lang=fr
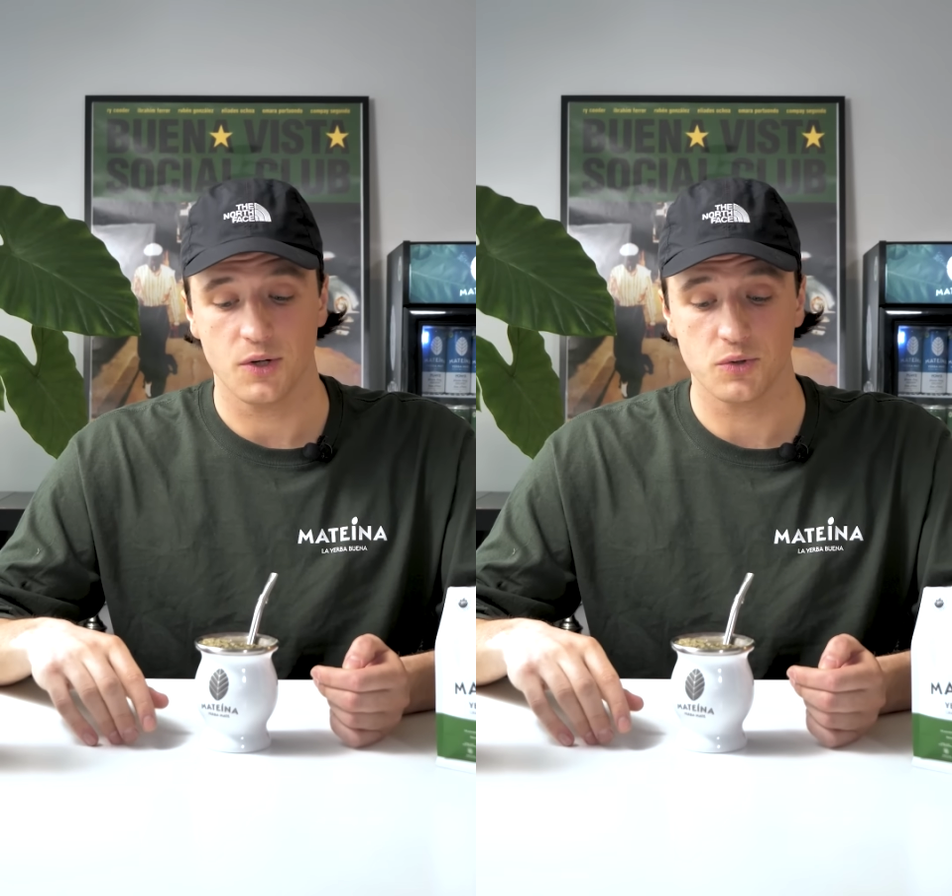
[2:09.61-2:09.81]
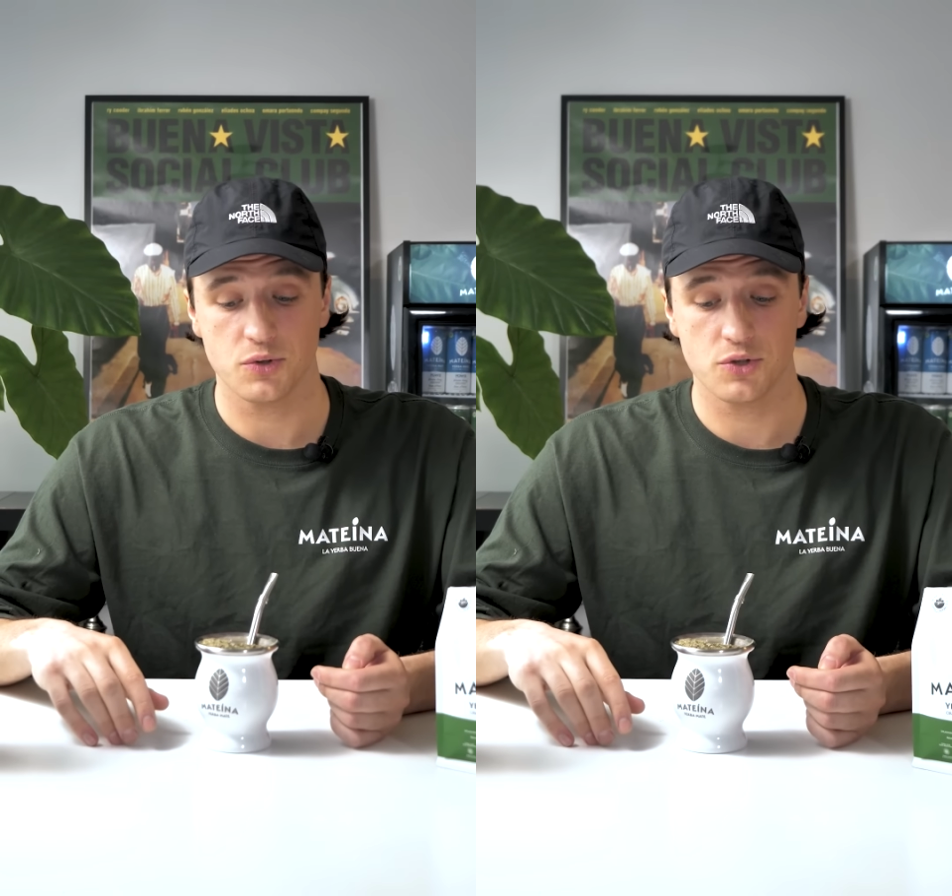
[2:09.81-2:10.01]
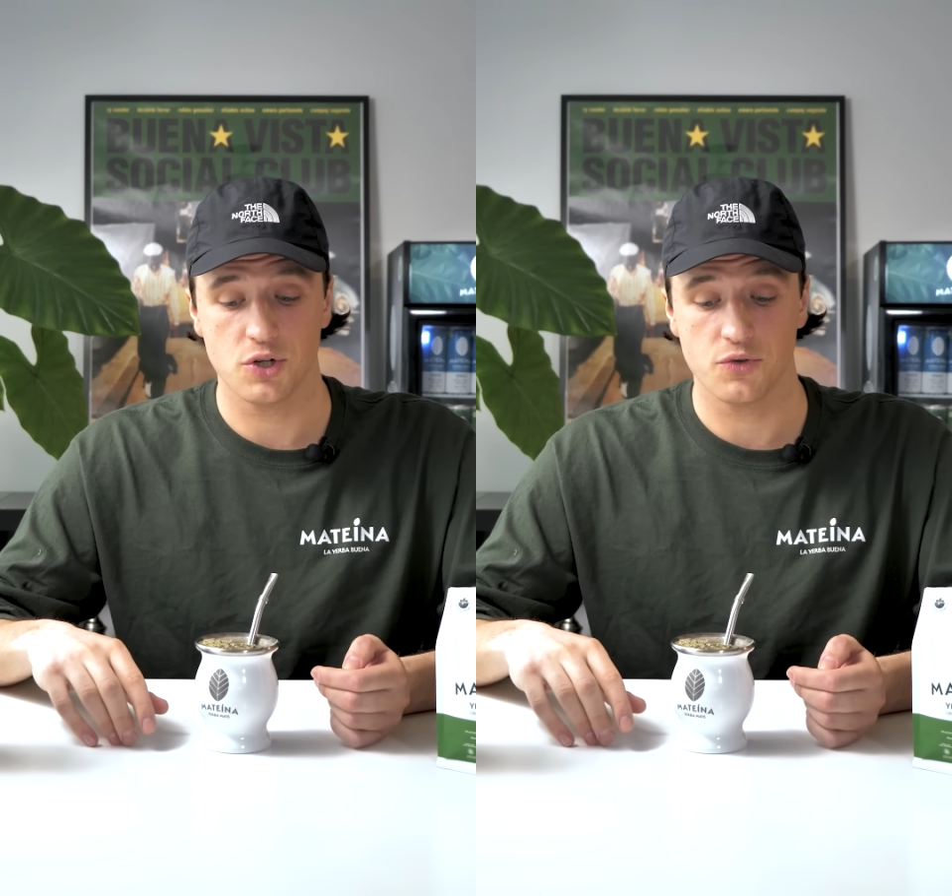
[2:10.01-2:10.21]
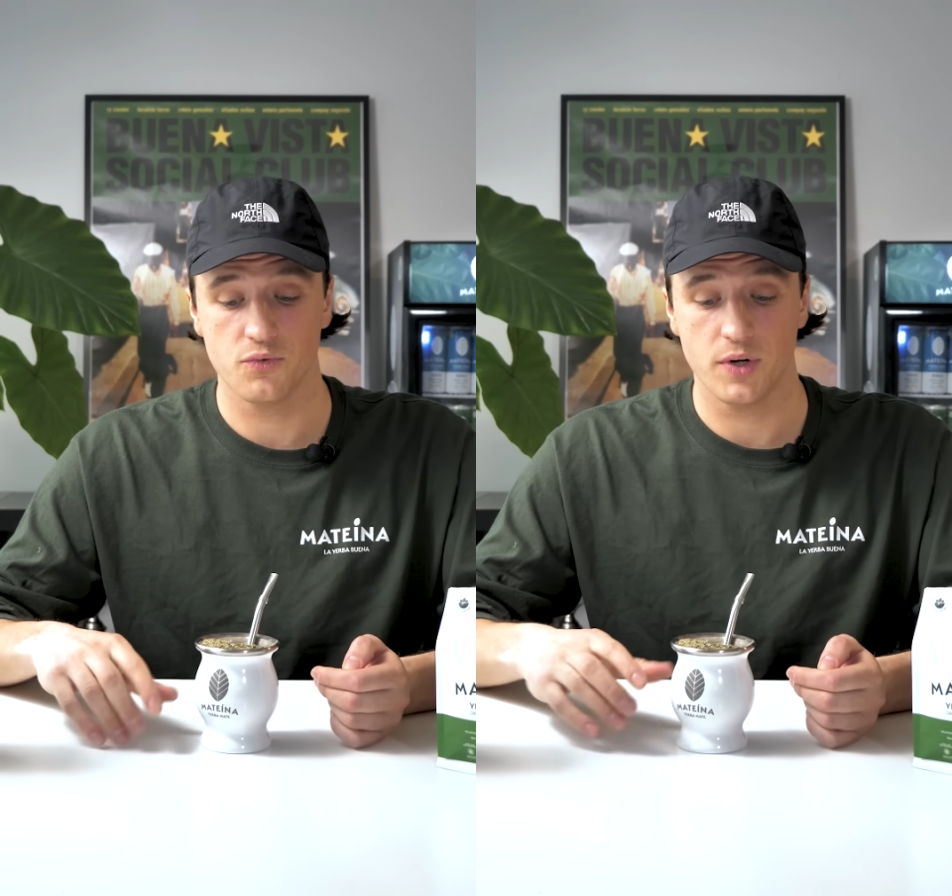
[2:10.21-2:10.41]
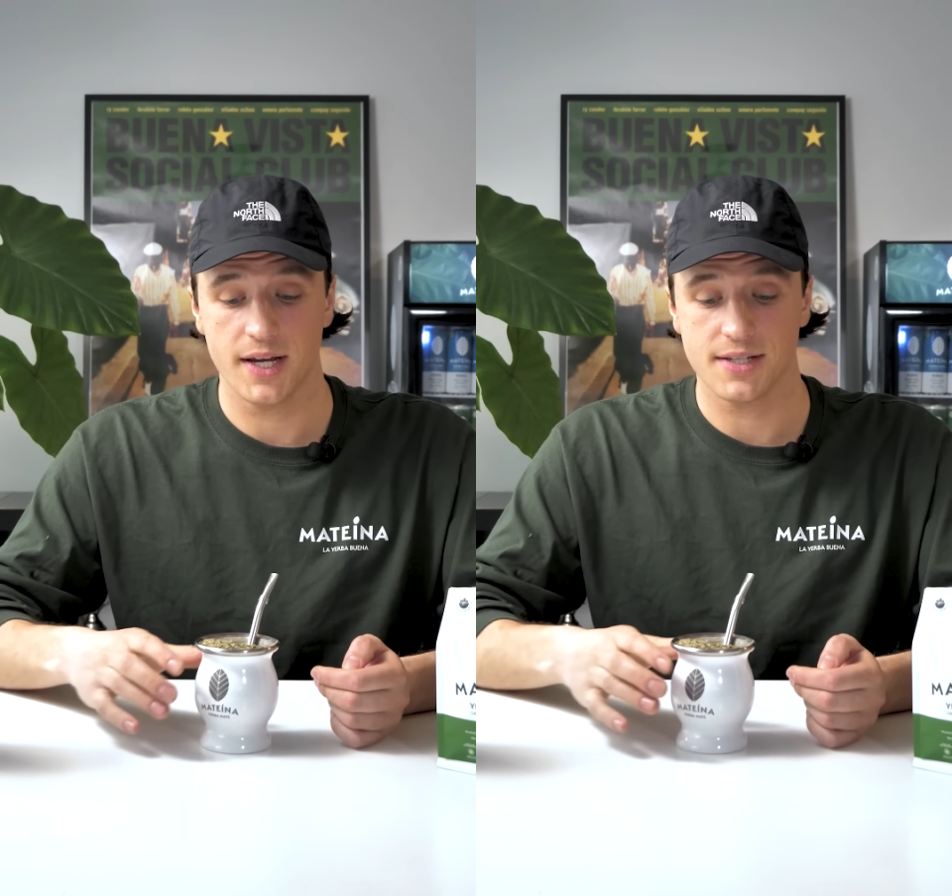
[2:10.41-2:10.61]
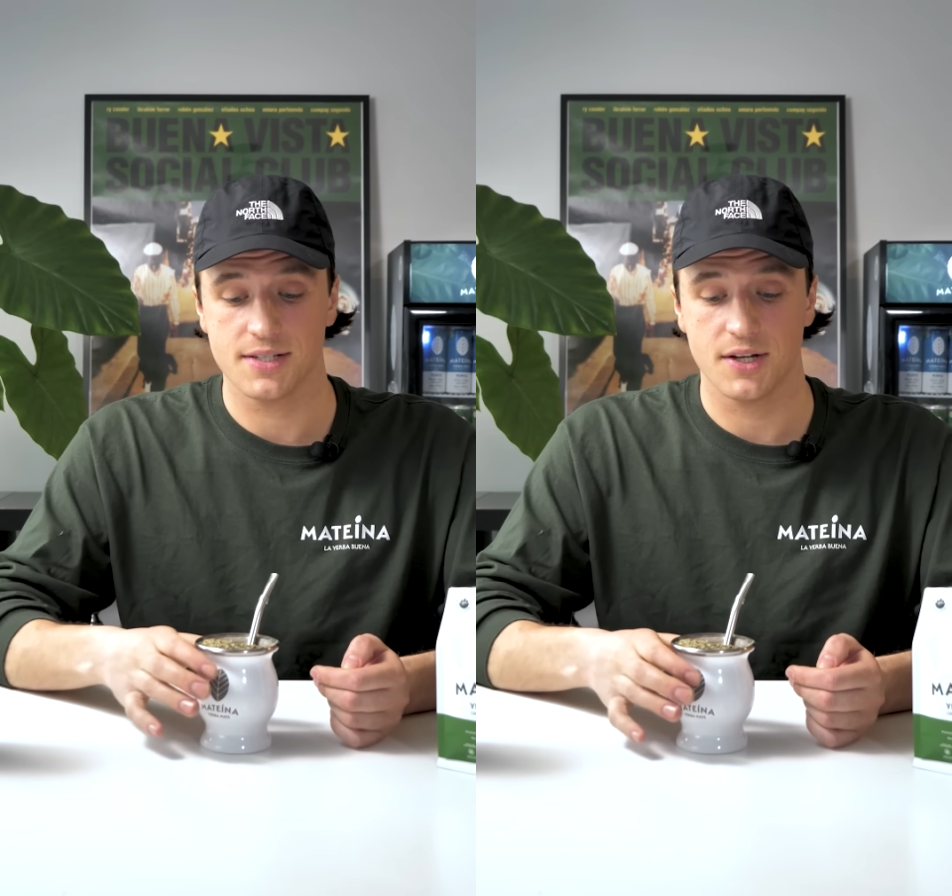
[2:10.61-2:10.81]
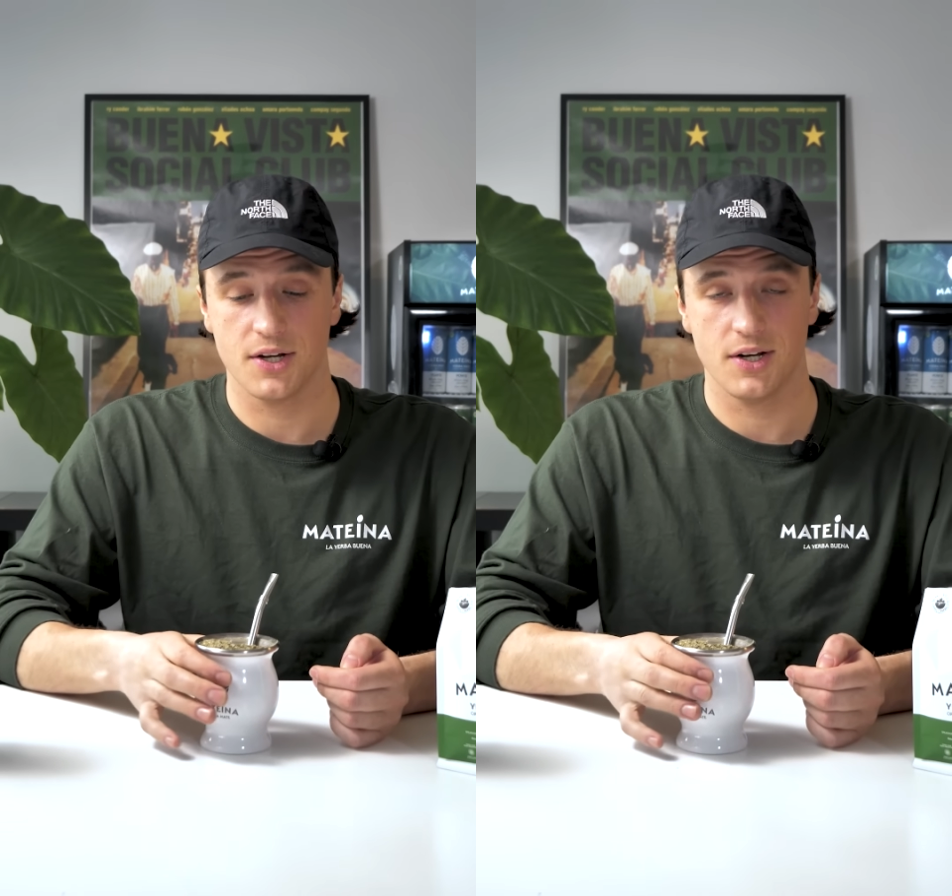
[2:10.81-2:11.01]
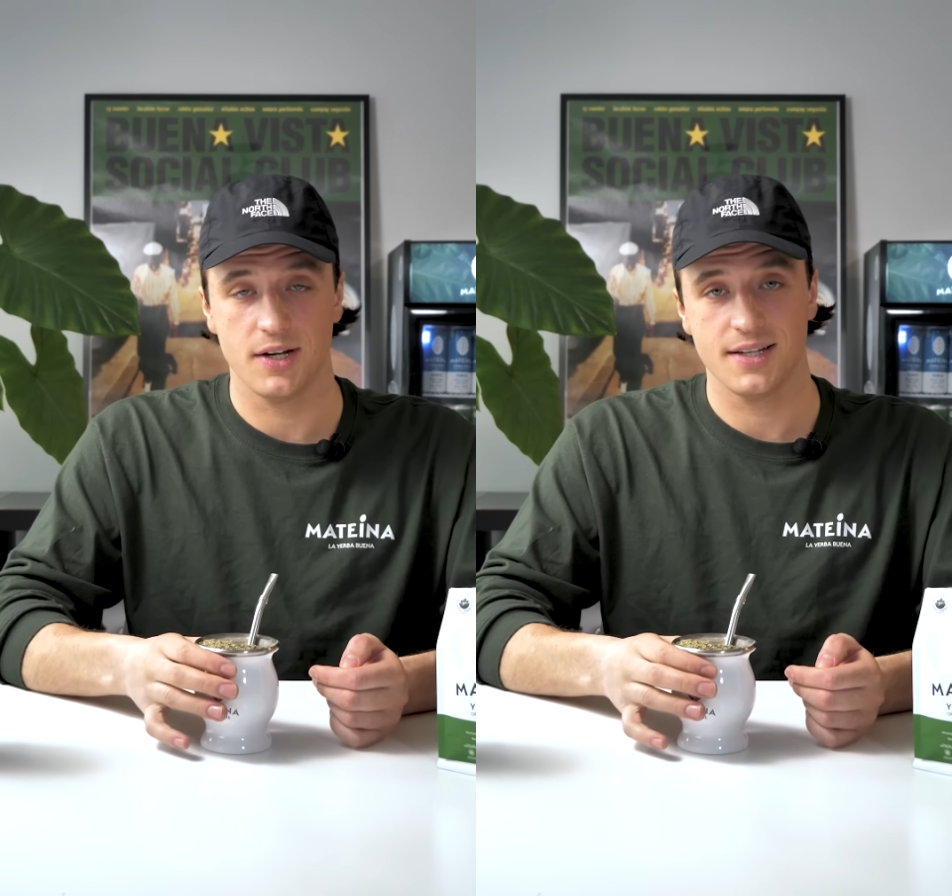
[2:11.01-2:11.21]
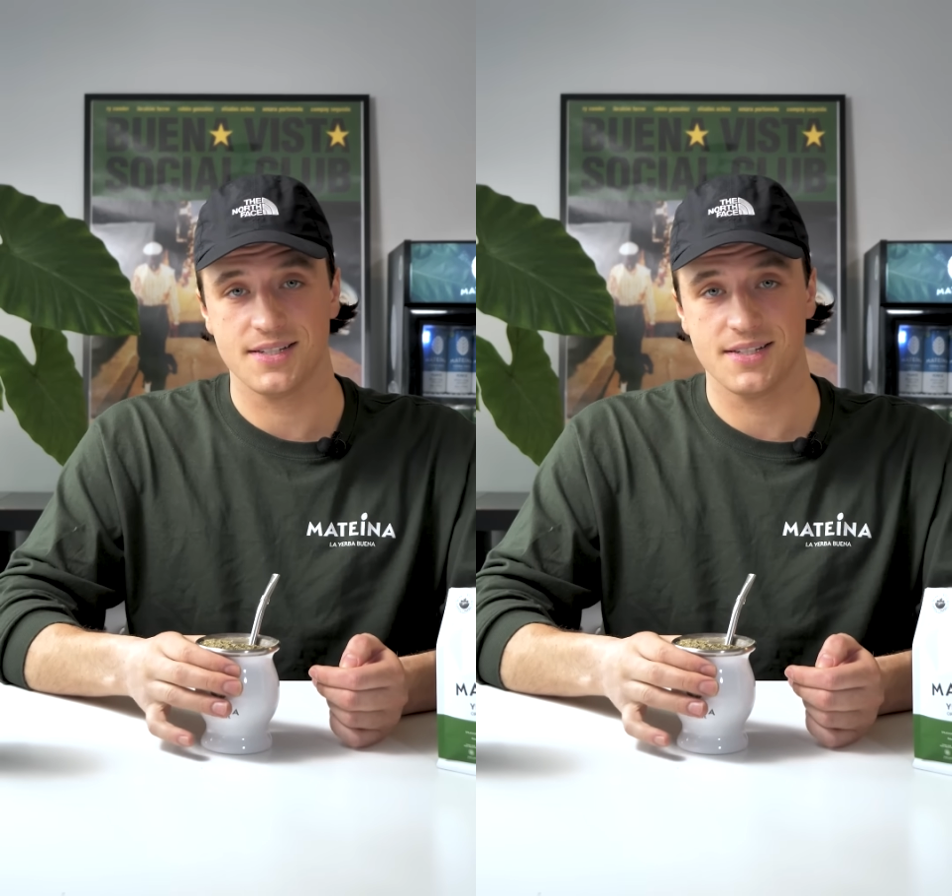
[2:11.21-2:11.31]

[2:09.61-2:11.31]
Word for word: Donc sur ce, je vous laisse euh,